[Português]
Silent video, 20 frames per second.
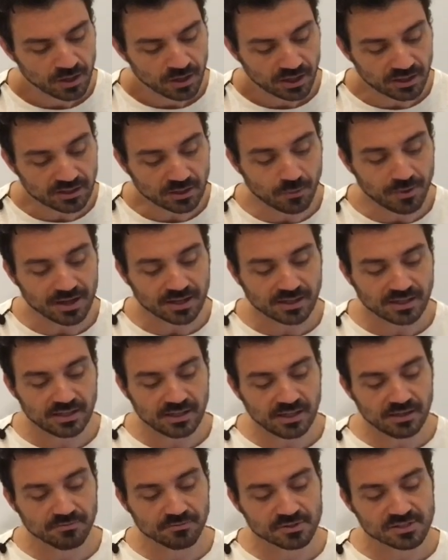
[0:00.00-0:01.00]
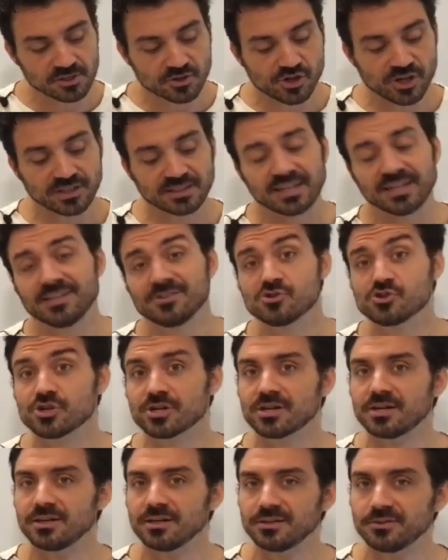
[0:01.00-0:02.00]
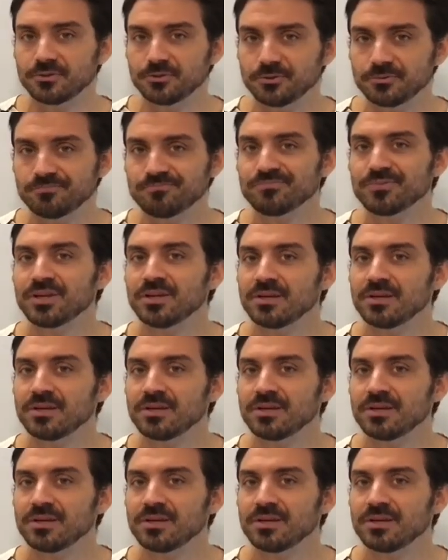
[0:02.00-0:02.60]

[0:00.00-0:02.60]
Então, aqui você já está indicando